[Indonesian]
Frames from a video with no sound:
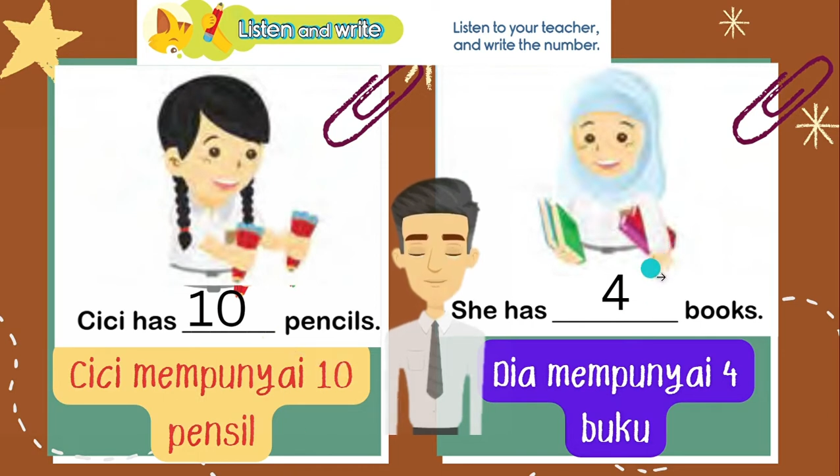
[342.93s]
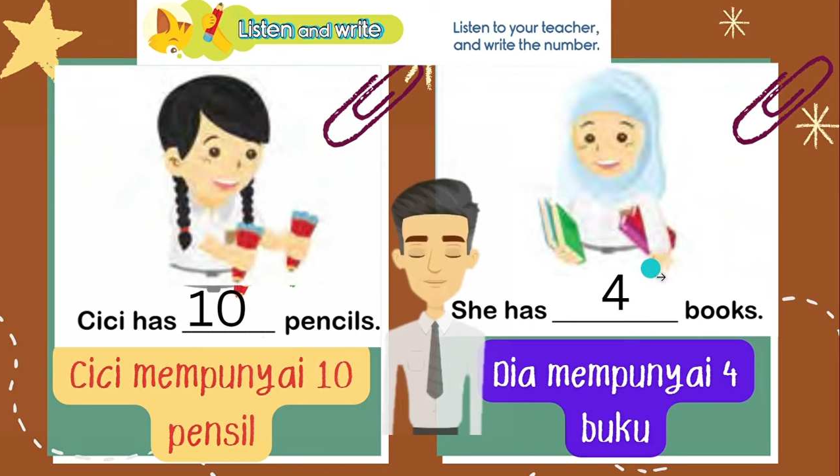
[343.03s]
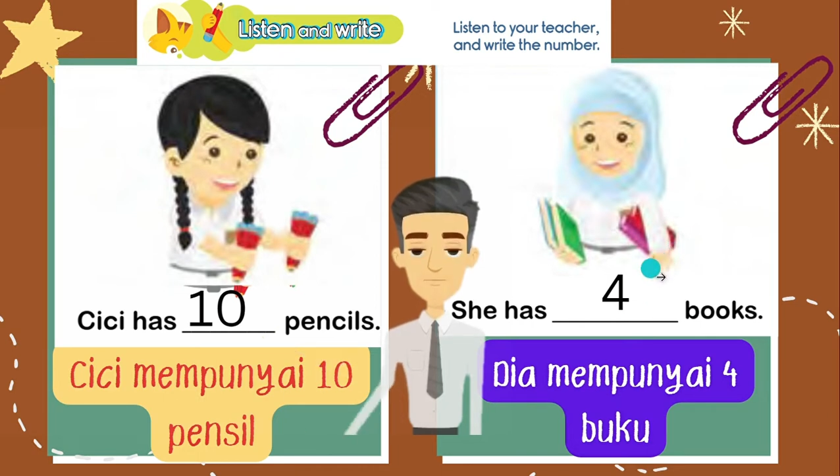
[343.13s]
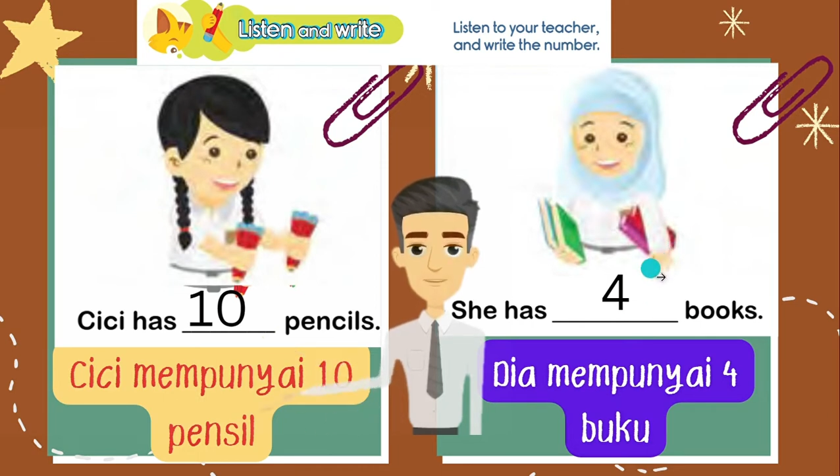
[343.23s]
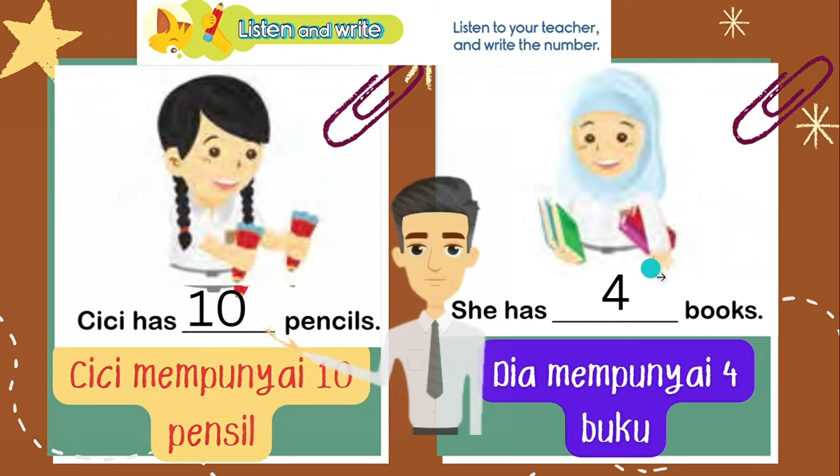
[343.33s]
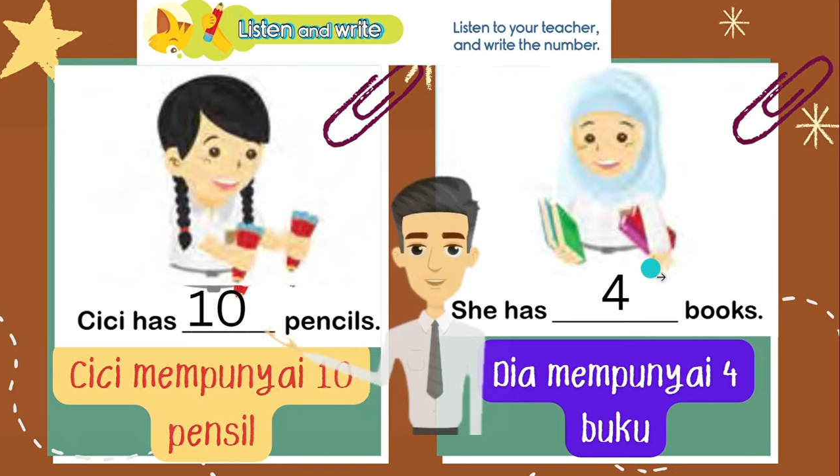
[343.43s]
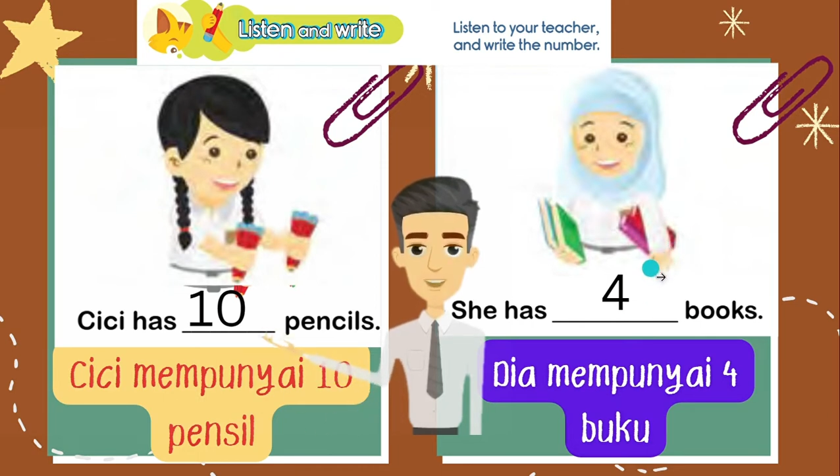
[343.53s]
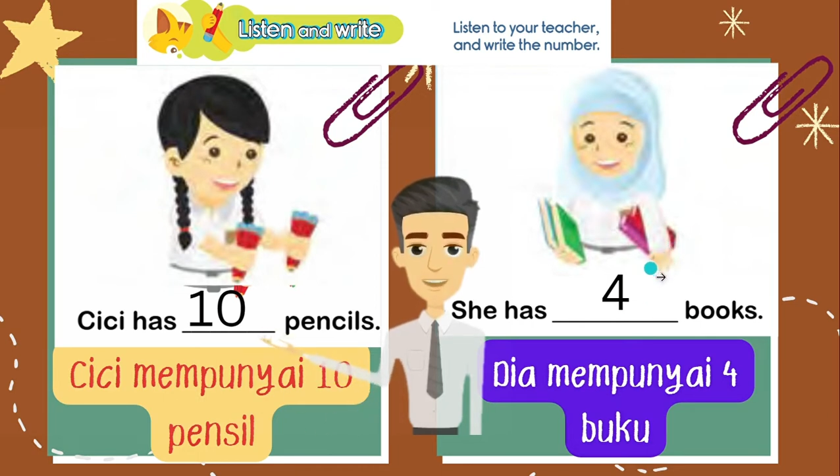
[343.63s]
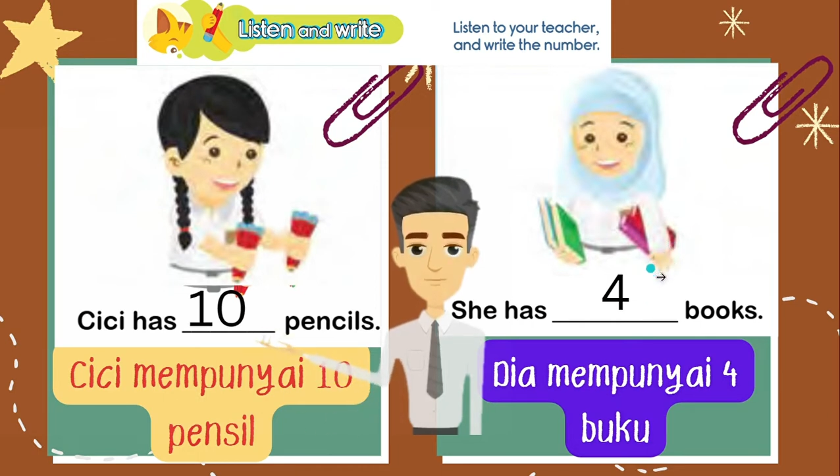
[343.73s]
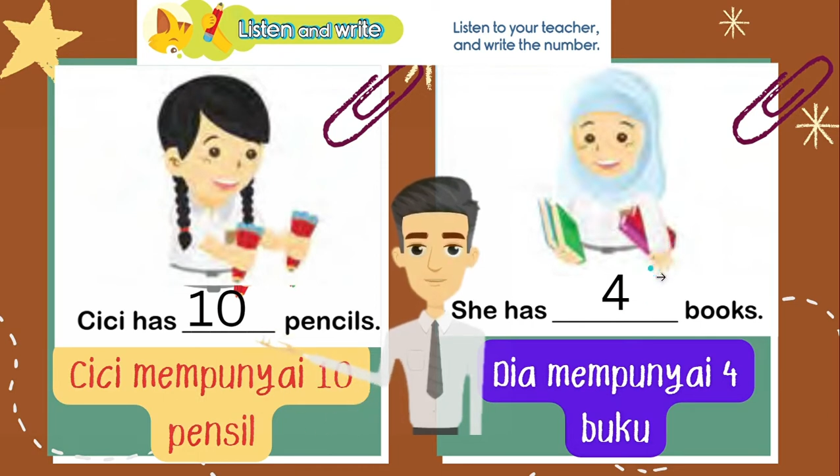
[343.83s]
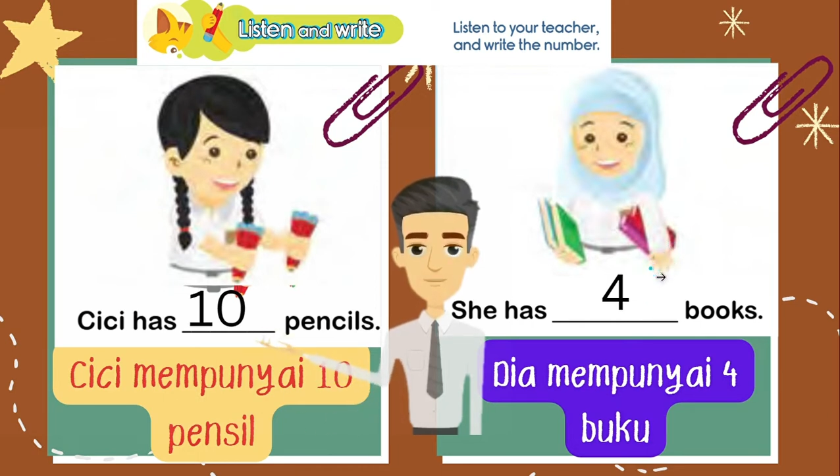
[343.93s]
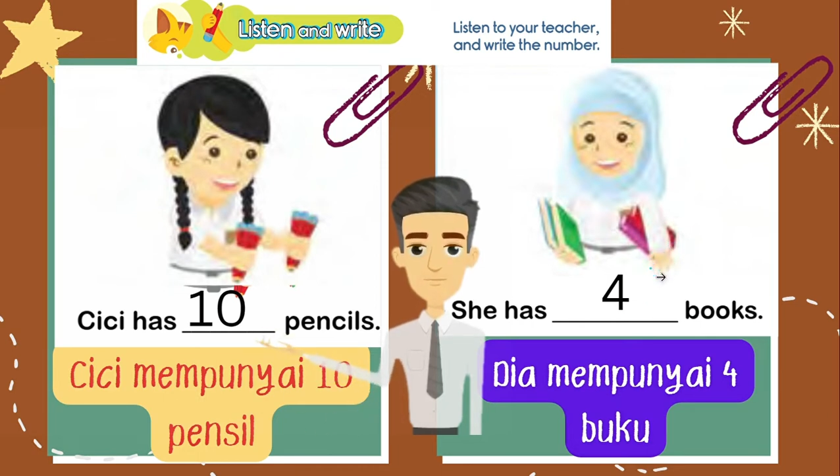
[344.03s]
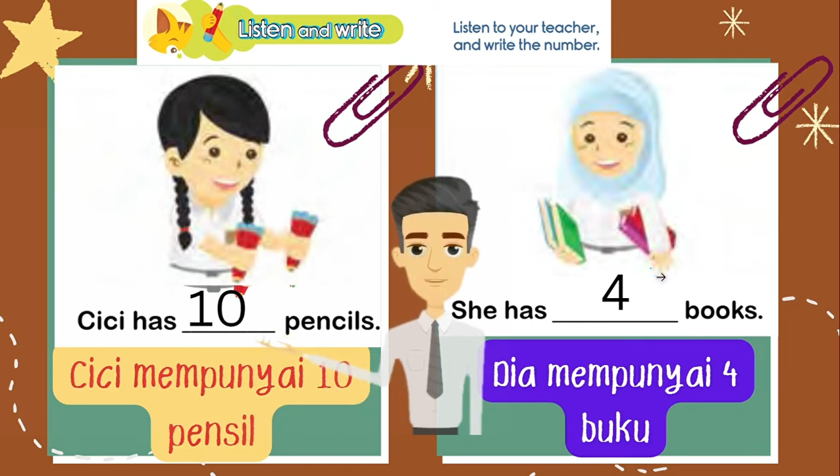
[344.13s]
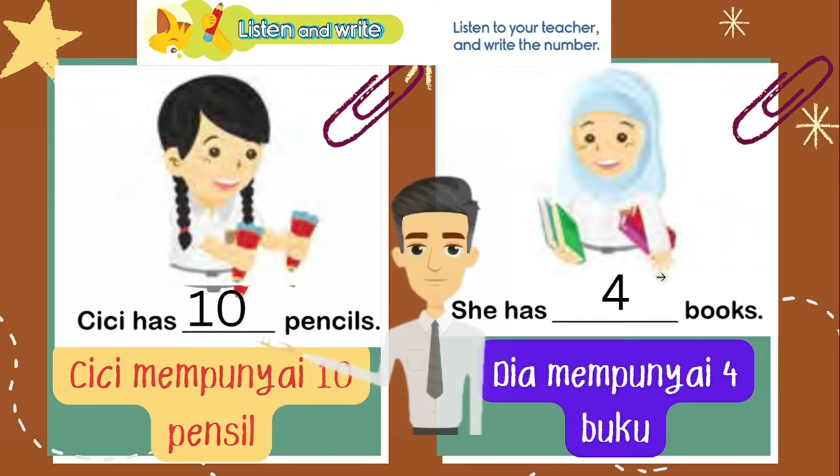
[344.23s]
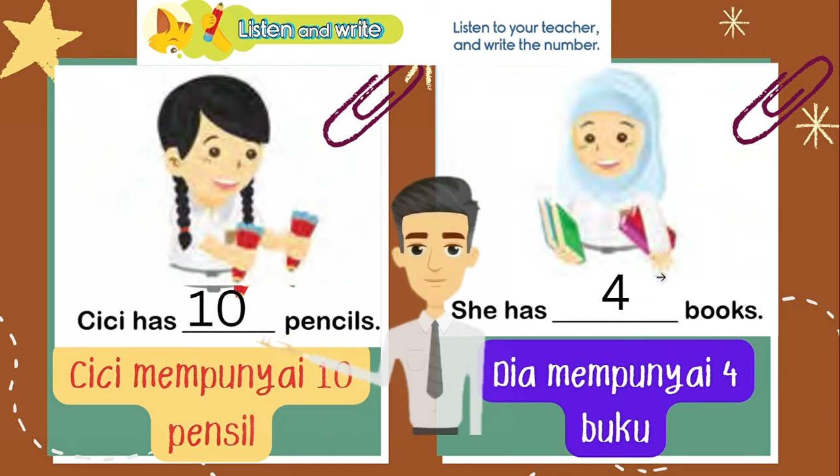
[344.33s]
Aisyah?
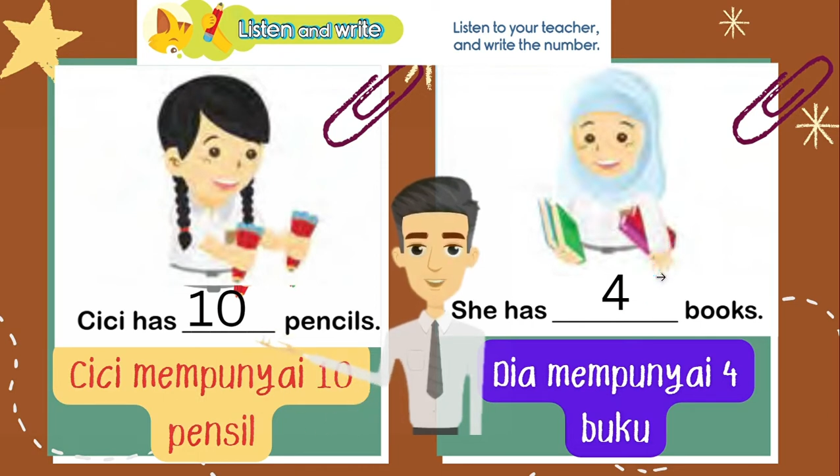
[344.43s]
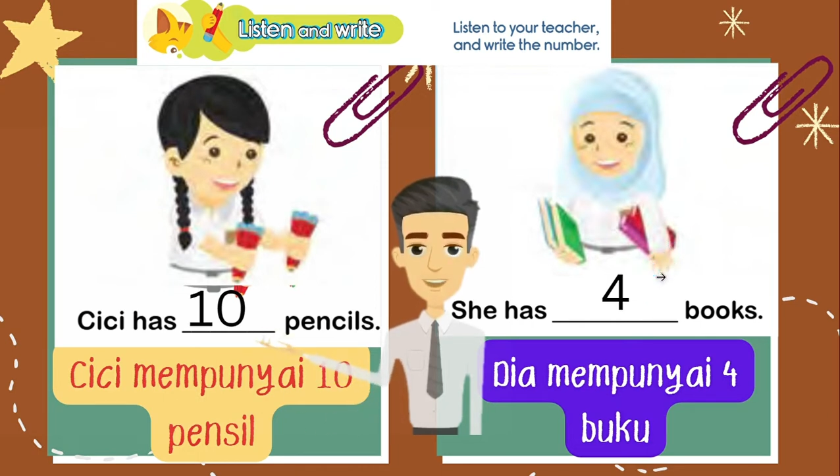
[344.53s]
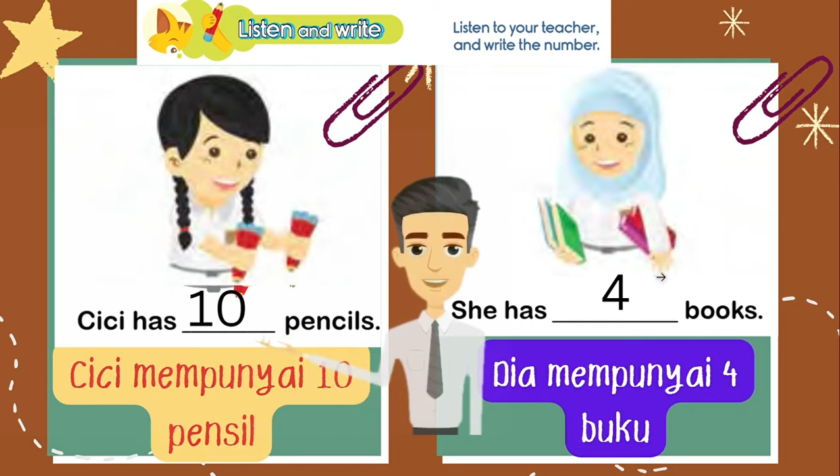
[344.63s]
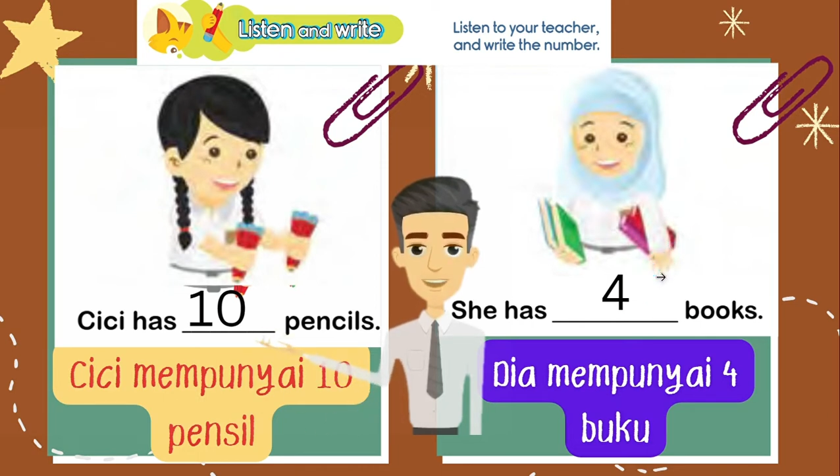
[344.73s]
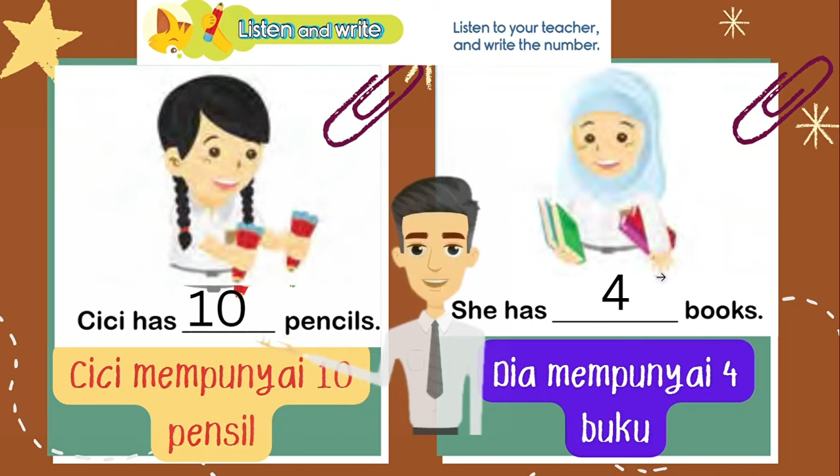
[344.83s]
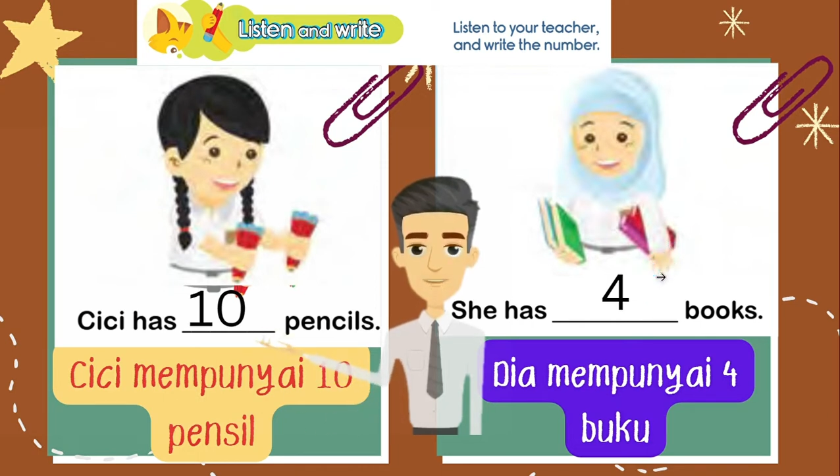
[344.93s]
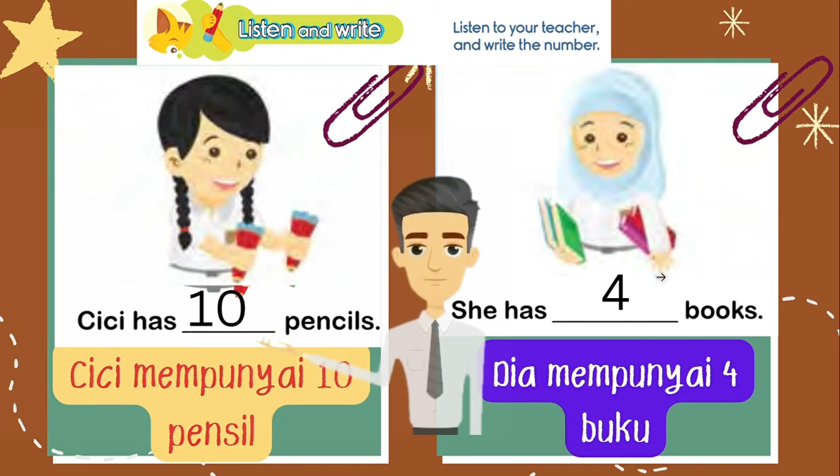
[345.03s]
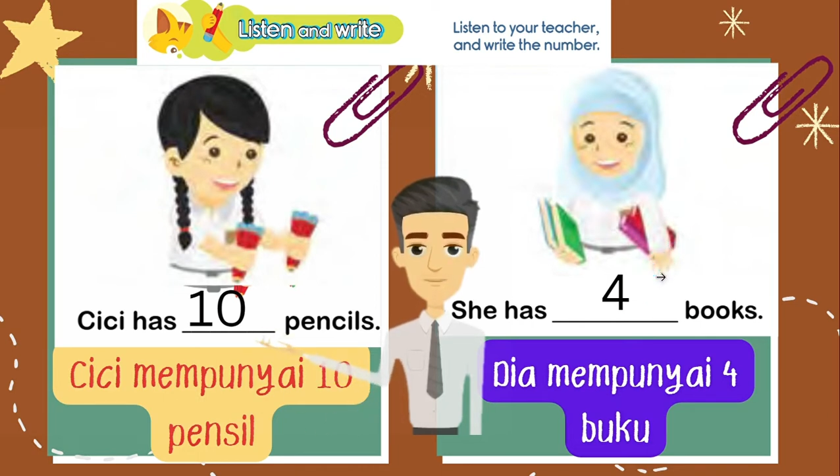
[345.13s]
Coba